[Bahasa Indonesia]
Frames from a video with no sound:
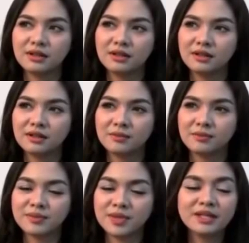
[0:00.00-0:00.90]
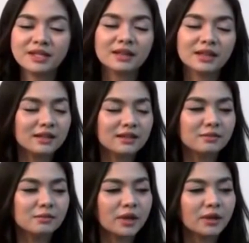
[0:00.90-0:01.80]
um, ya cantik
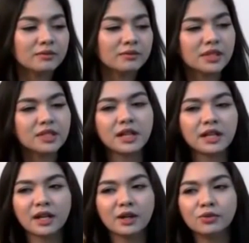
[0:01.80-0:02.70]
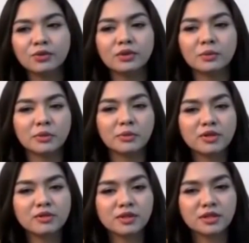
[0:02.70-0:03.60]
banyak jadi selain adikku
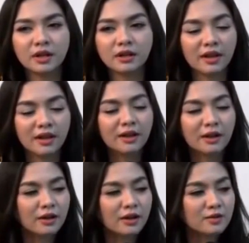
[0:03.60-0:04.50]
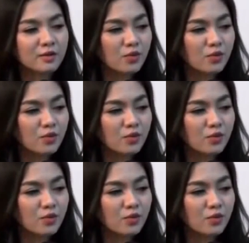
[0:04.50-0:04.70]
teman-temannya juga sekarang kayaknya keren-keren